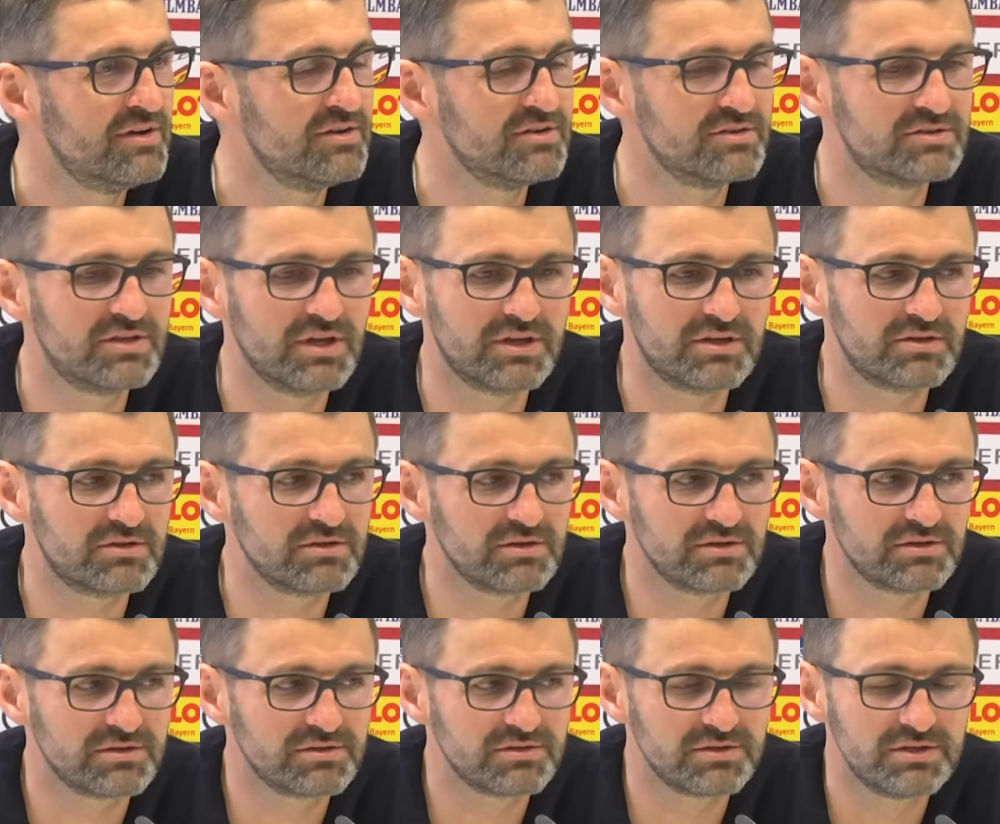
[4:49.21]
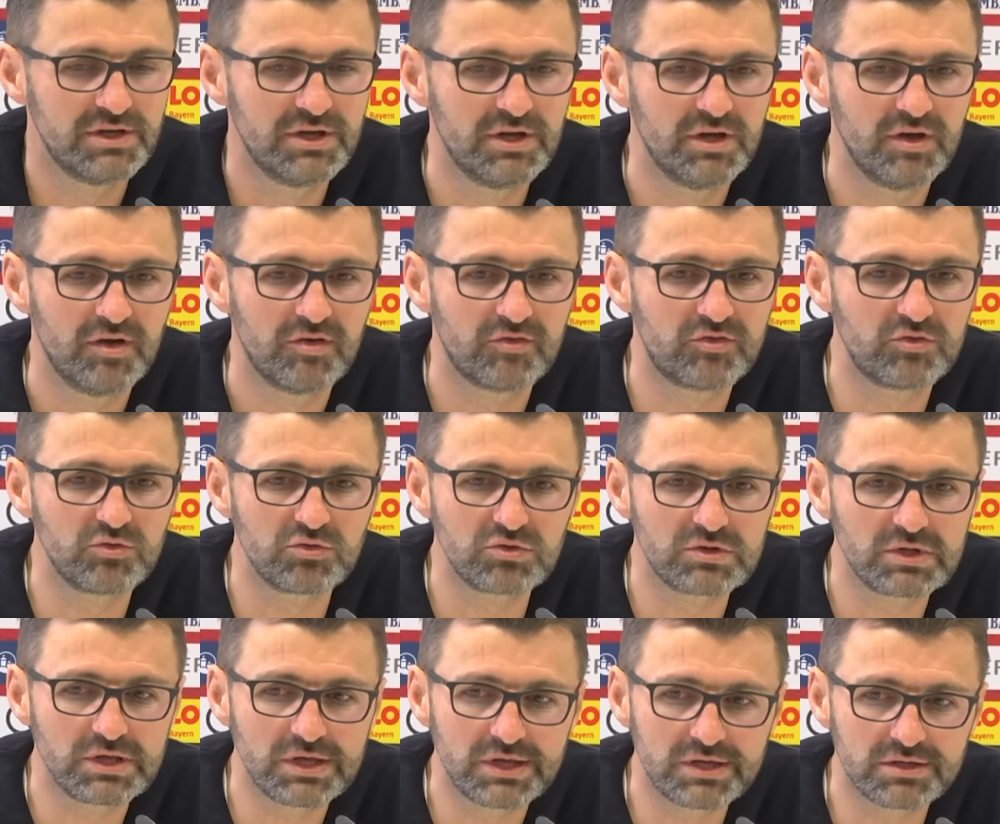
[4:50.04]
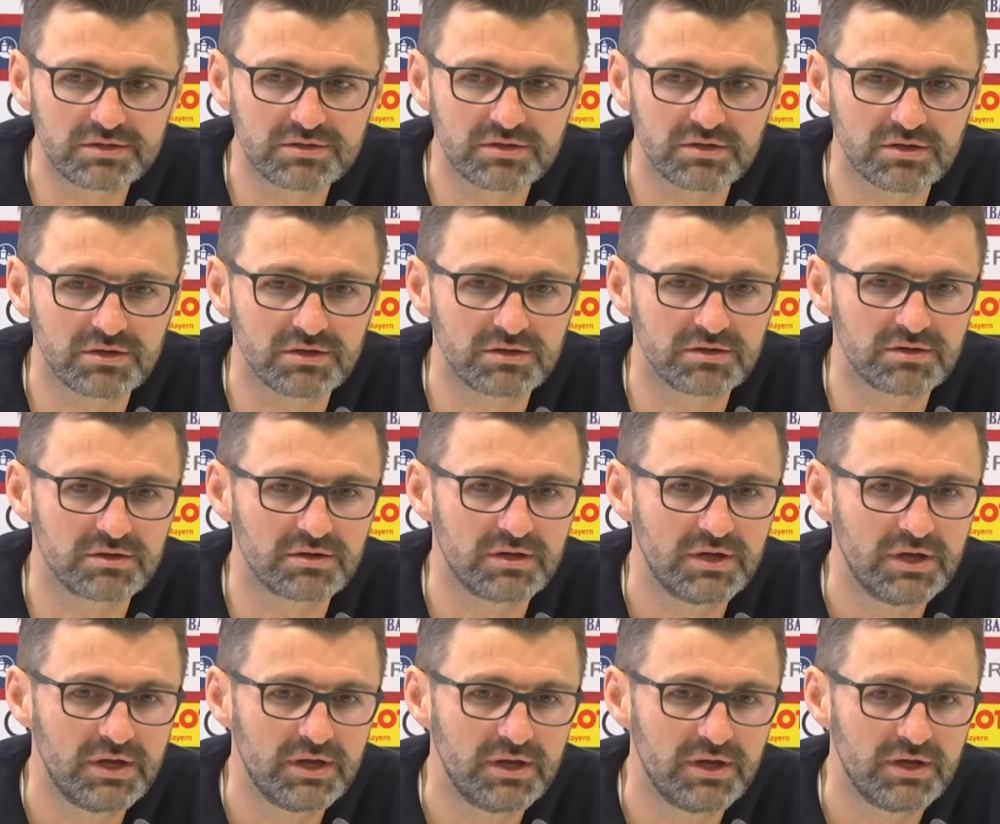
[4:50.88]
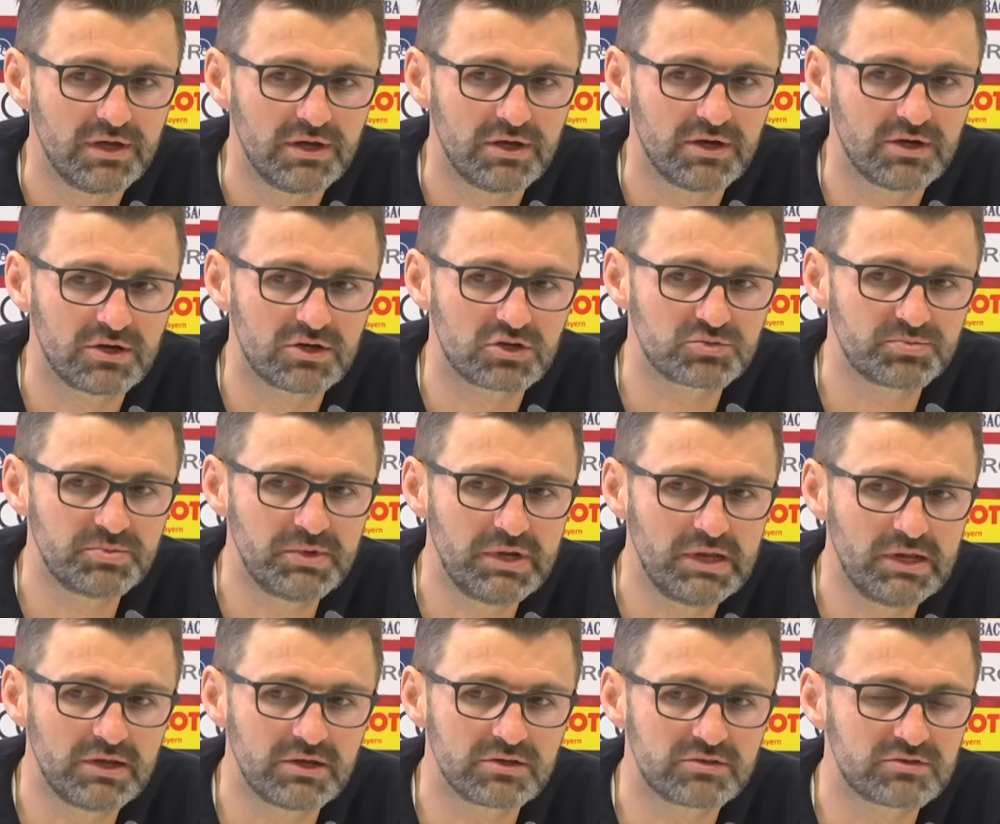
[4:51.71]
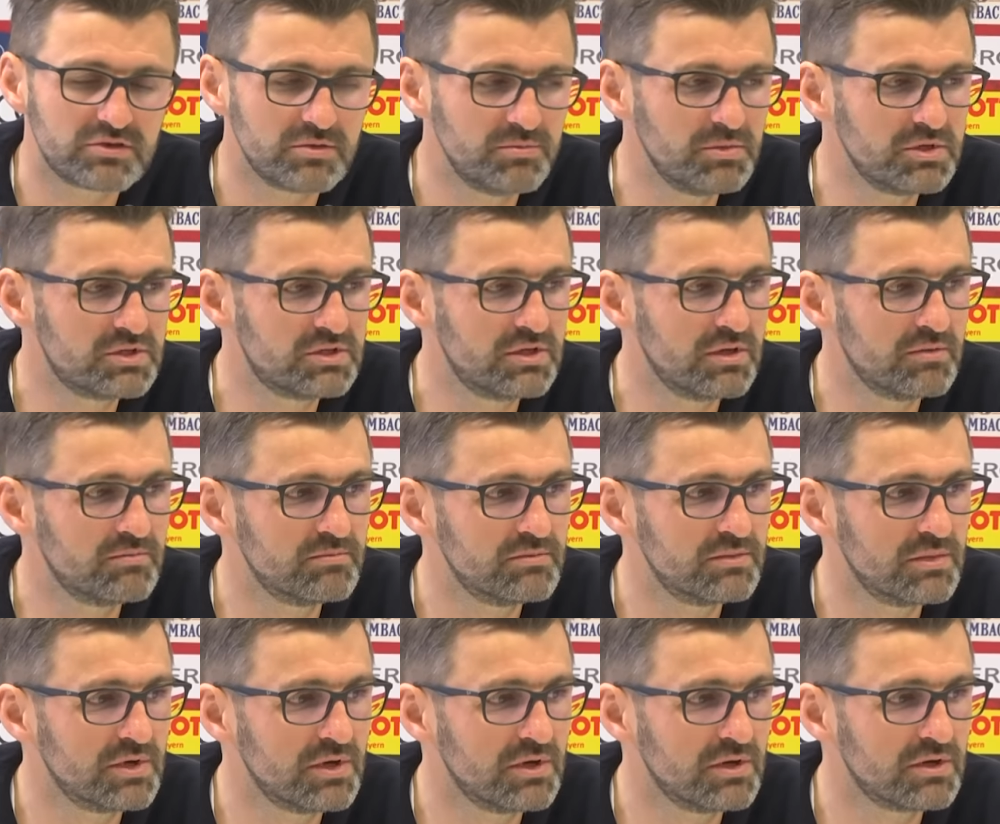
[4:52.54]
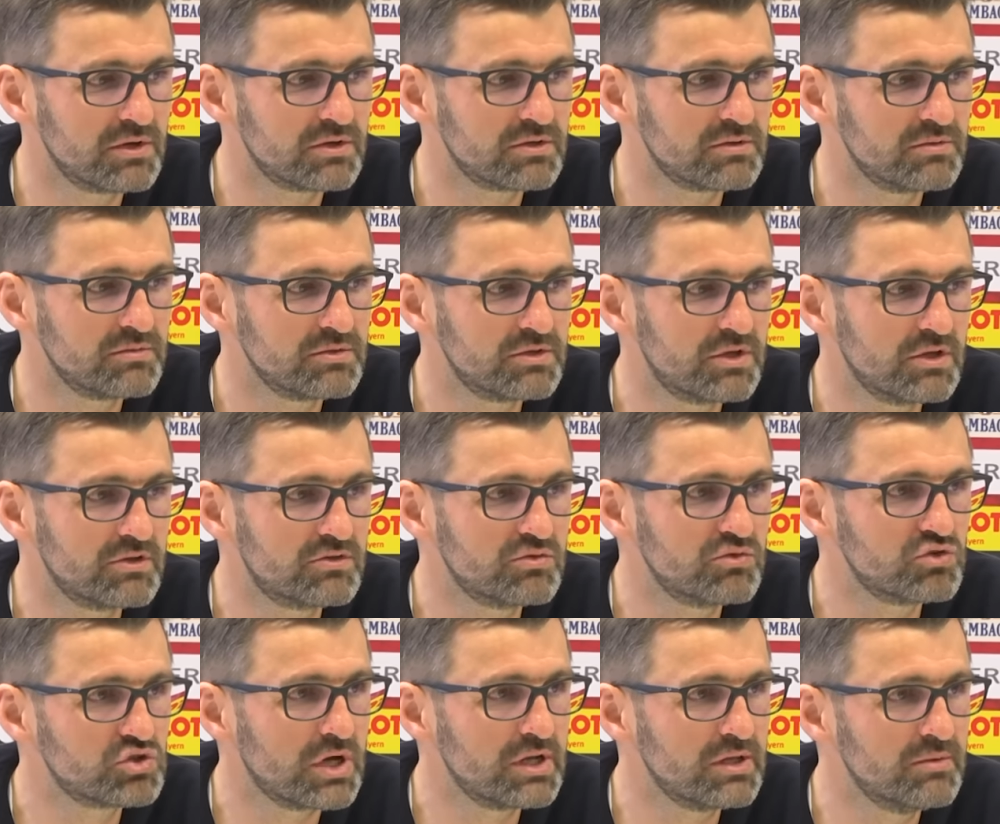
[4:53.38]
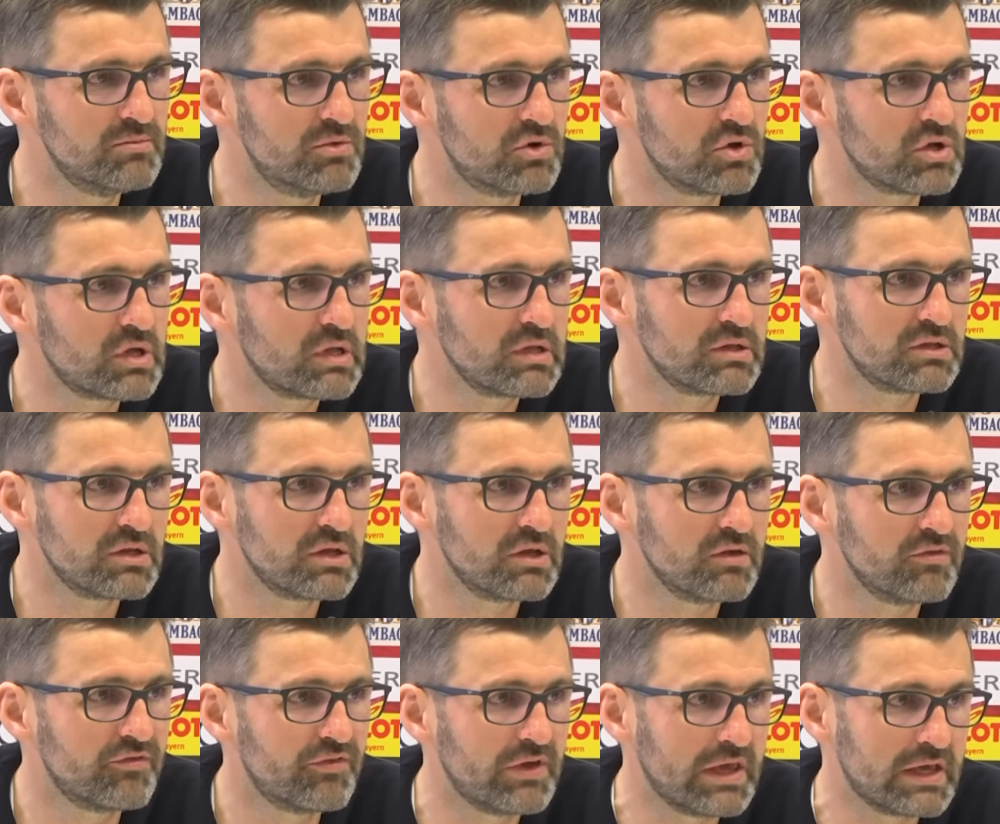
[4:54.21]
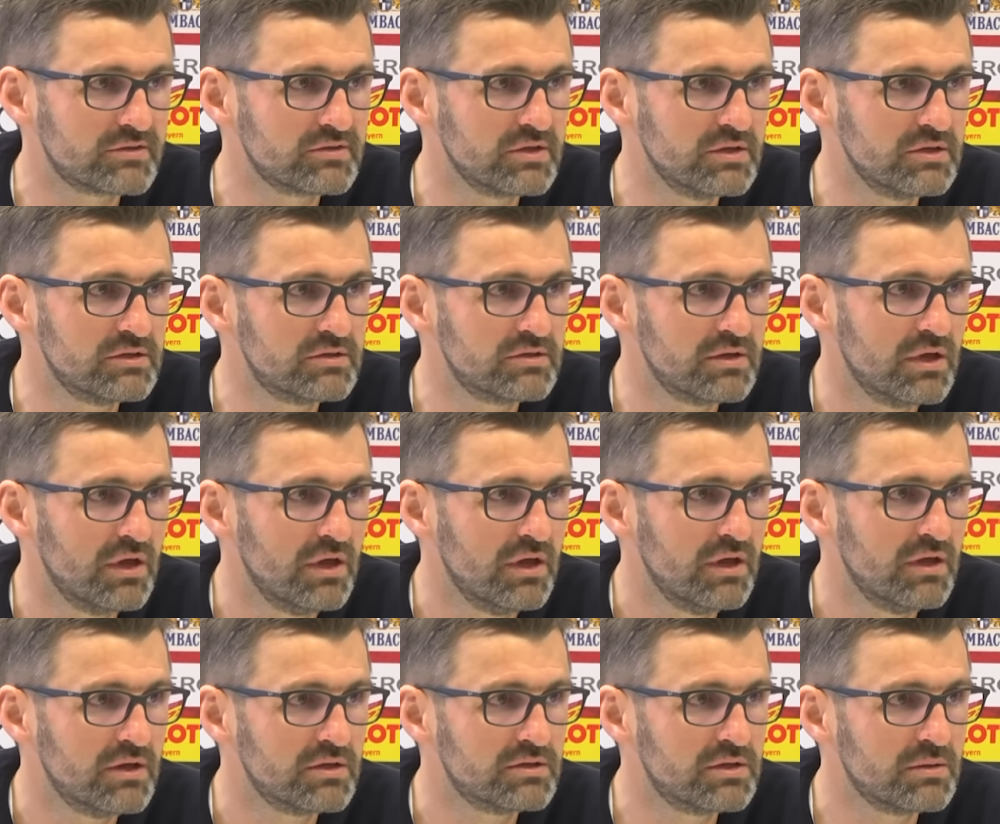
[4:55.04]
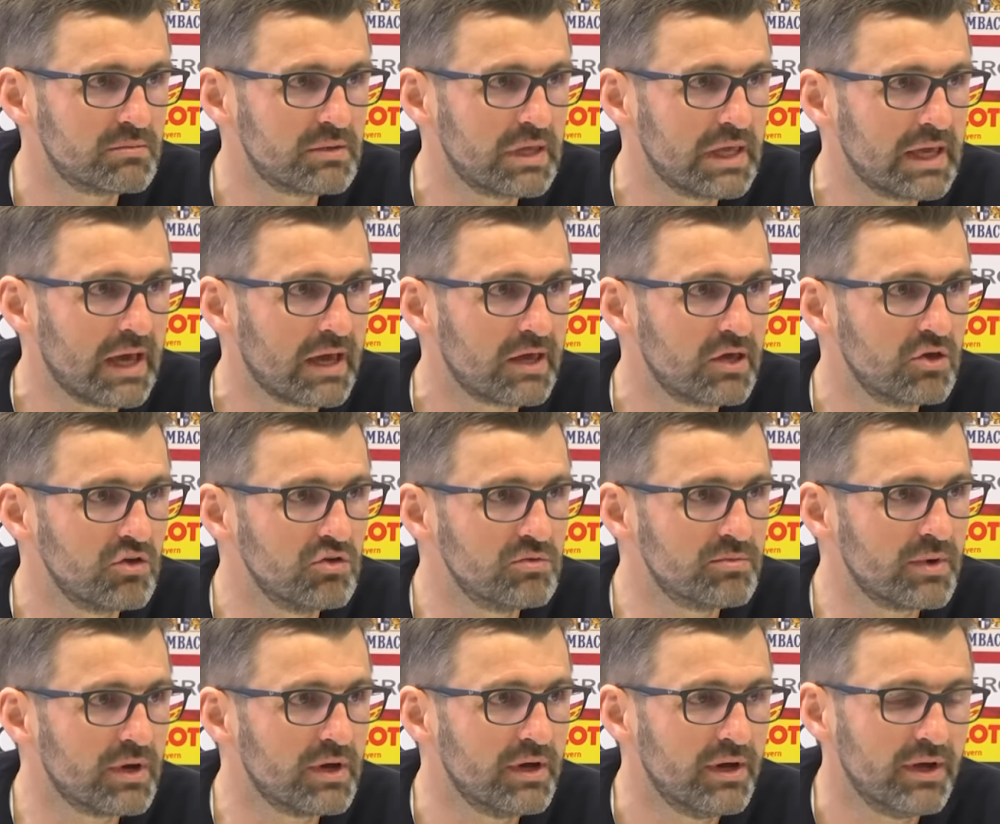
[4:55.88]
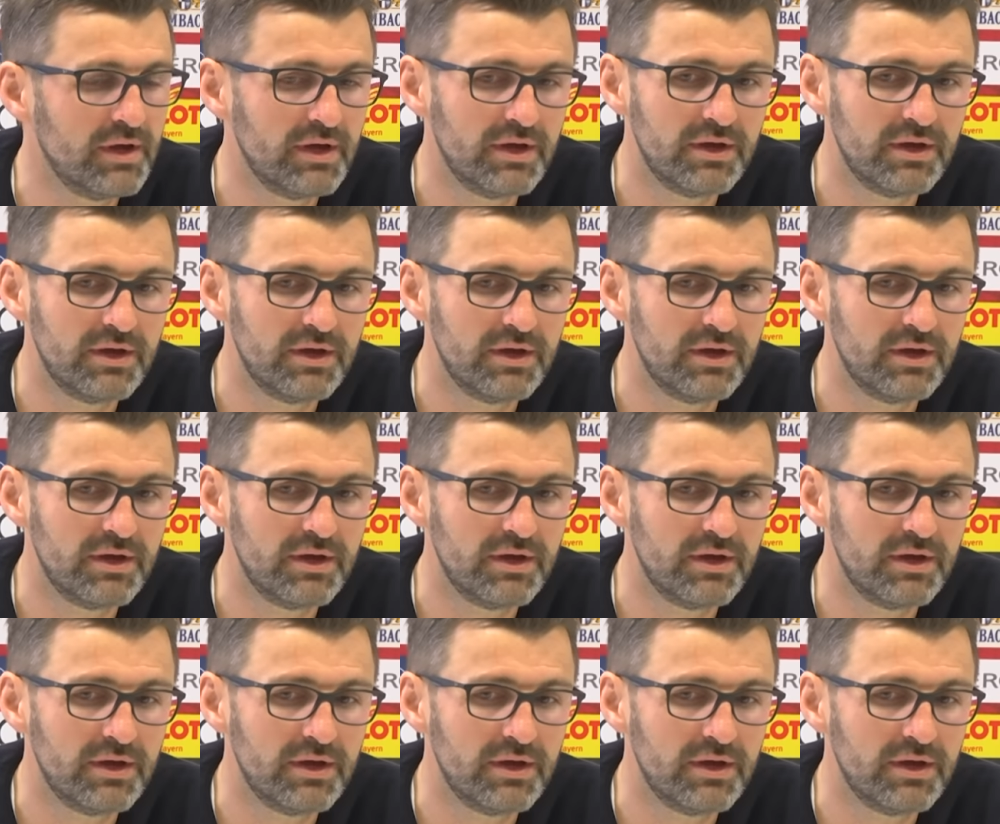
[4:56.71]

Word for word: Ich denke, äh, Flutlicht, äh, äh Spiele jetzt mit, dem, äh, mit den Zuschauern im Rücken, die fair sind dem Gegner gegenüber,